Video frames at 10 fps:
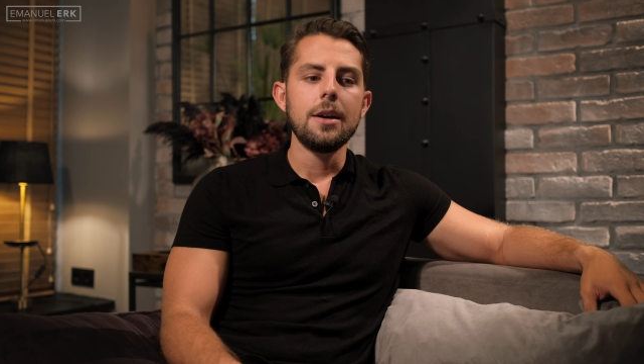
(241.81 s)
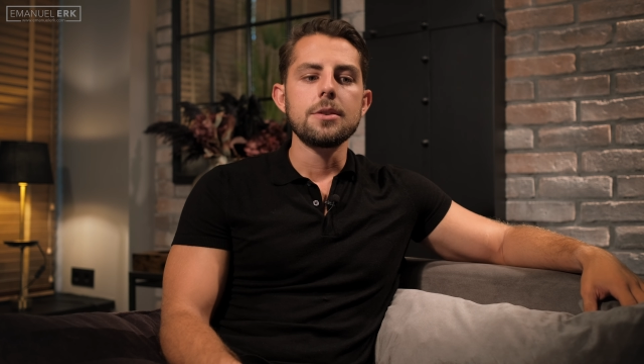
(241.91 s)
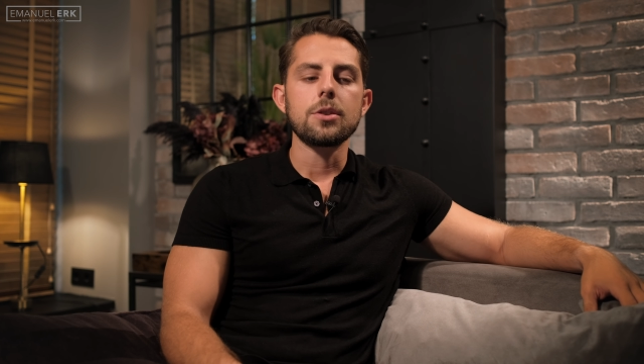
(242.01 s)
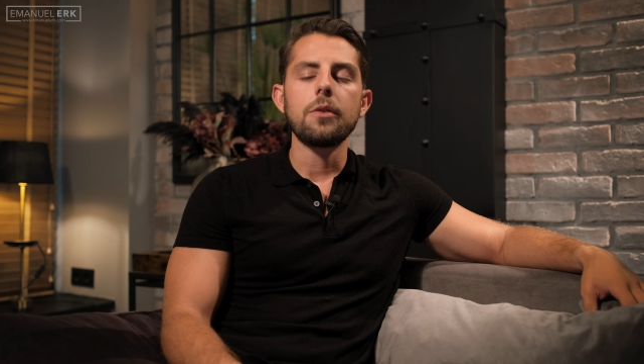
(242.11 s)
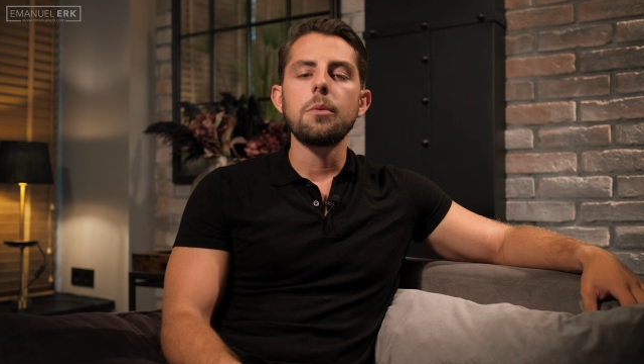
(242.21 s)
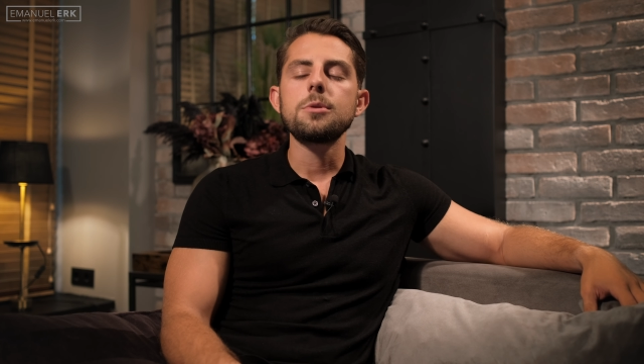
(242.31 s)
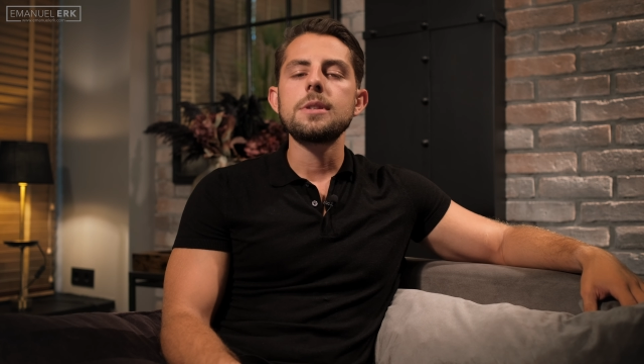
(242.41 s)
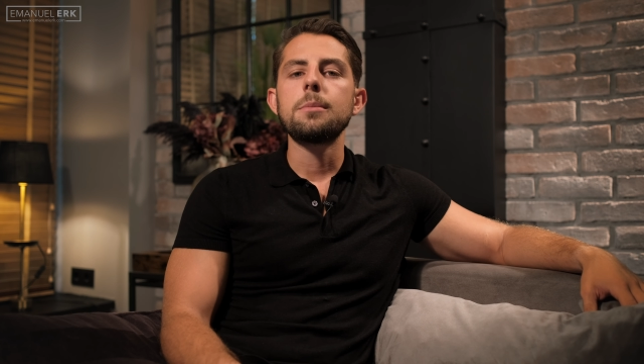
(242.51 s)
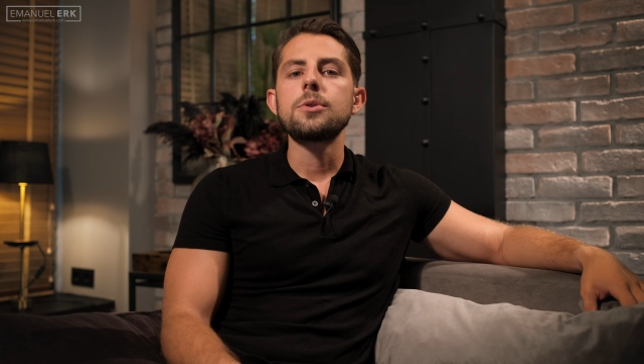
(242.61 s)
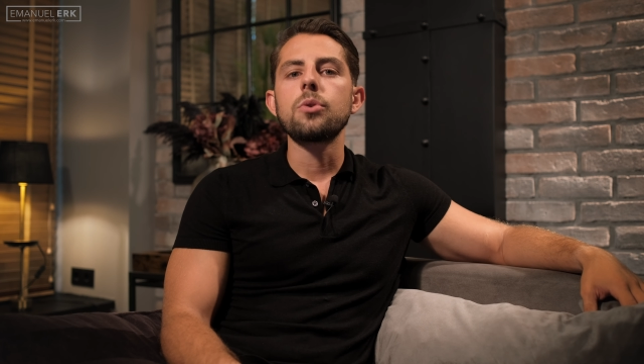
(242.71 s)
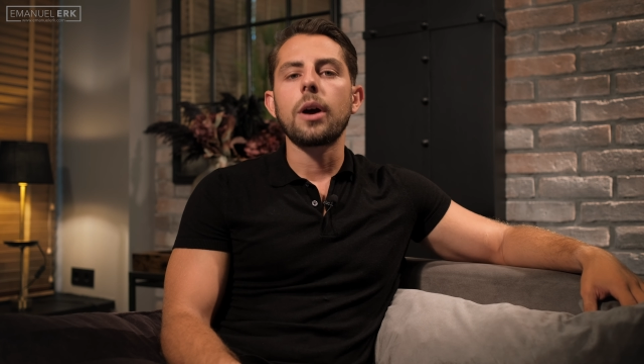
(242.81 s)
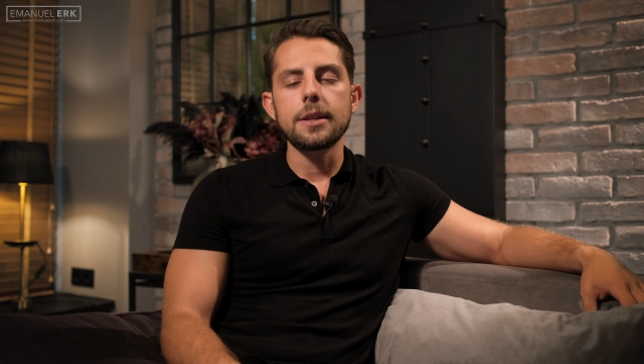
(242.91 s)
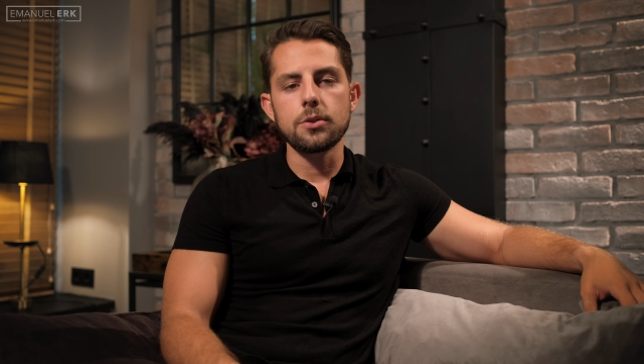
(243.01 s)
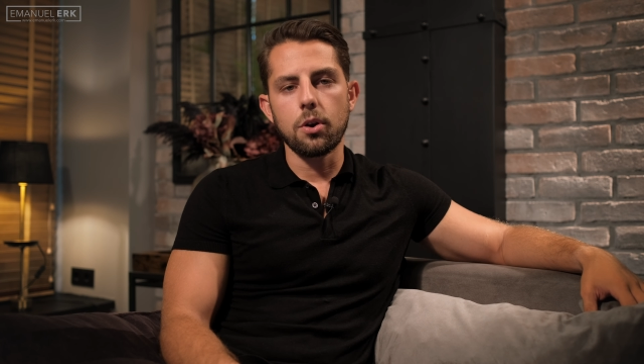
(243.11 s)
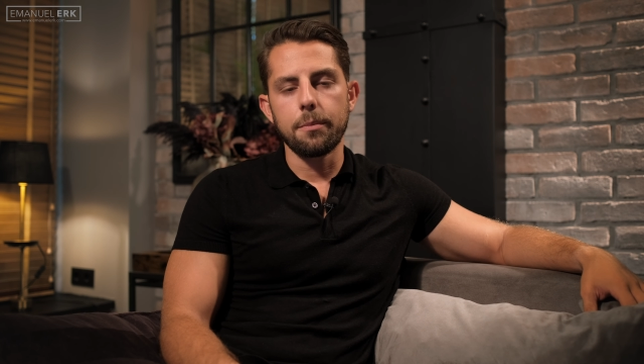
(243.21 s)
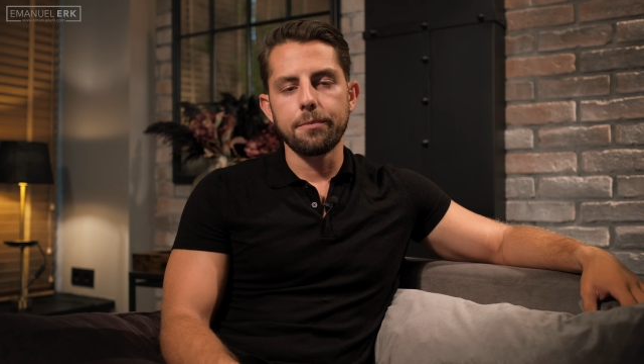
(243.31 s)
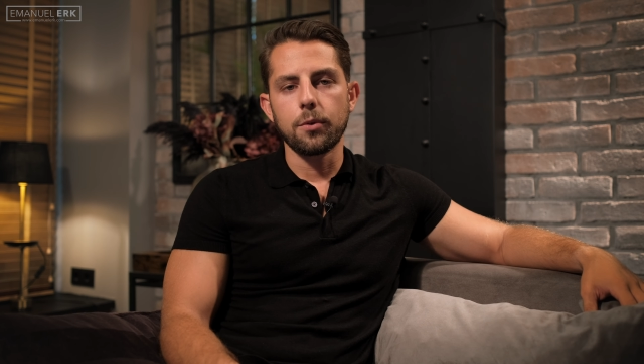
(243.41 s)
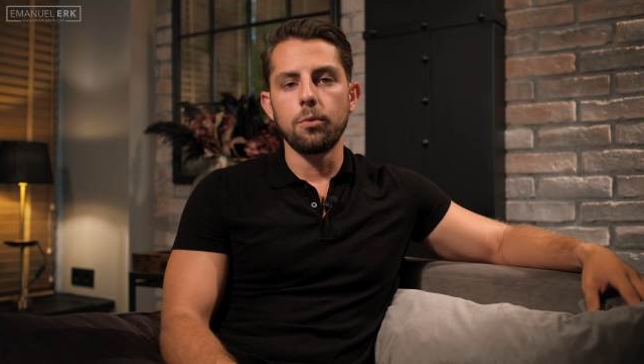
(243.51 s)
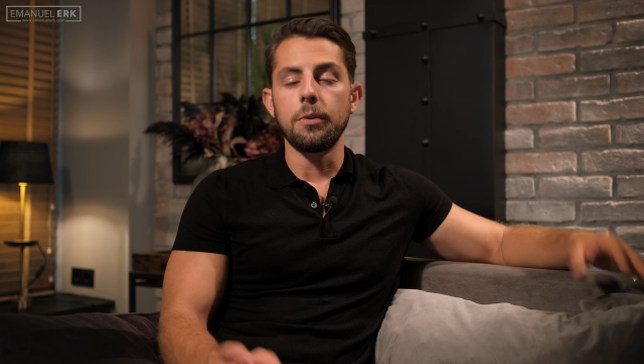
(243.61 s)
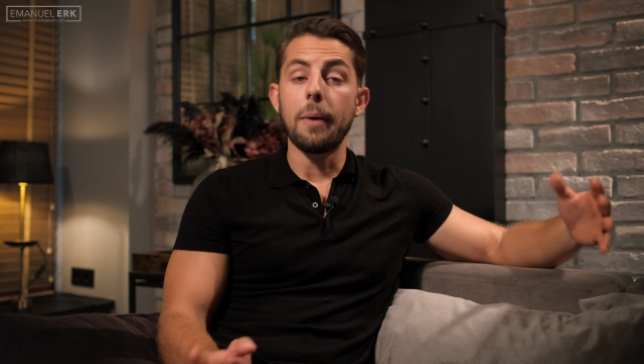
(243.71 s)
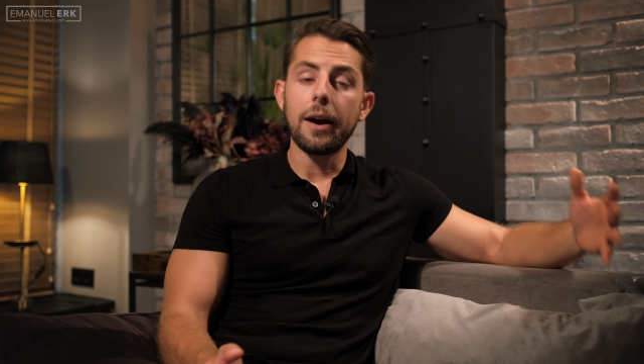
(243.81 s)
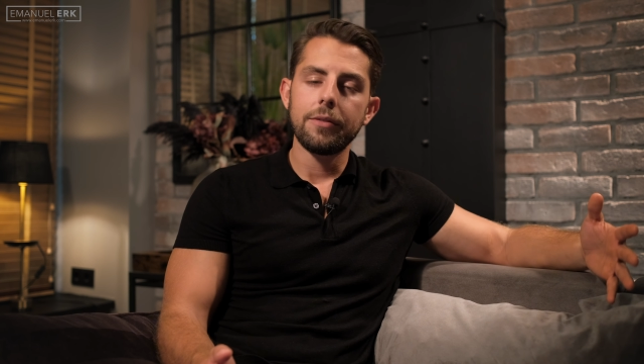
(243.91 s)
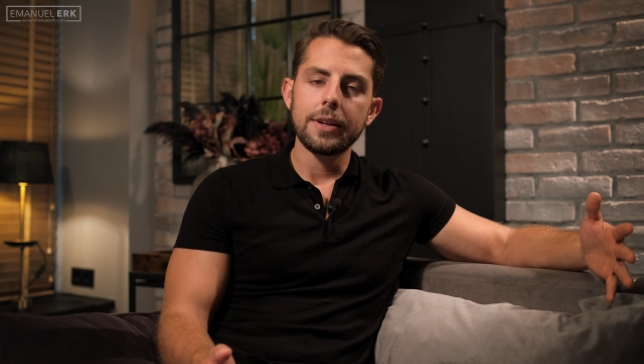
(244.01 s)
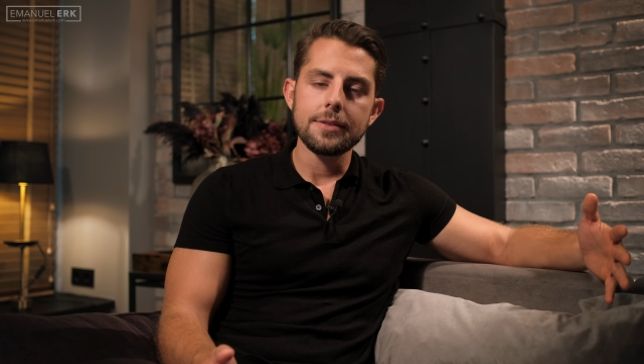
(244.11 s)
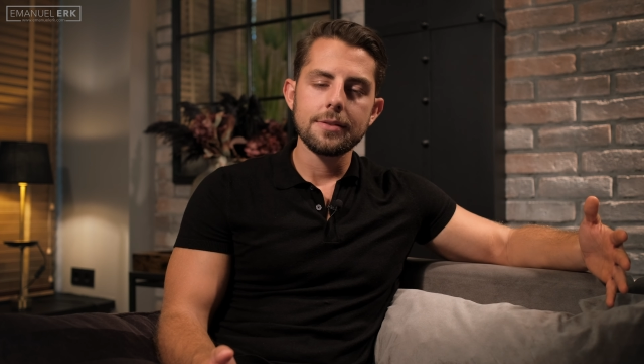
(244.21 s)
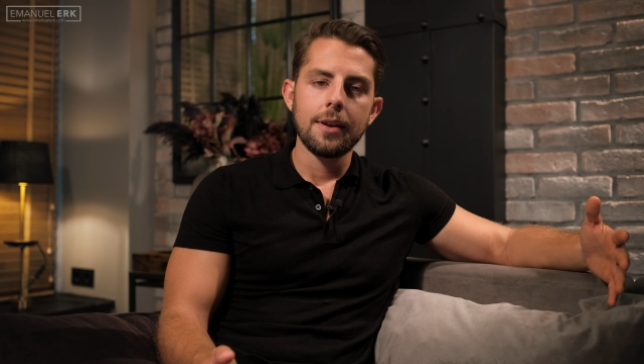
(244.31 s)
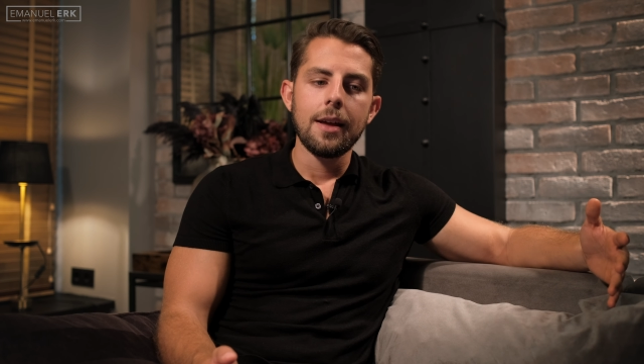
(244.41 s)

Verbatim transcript: Sondern wir müssen damit zurechtkommen. Und wie machen wir das?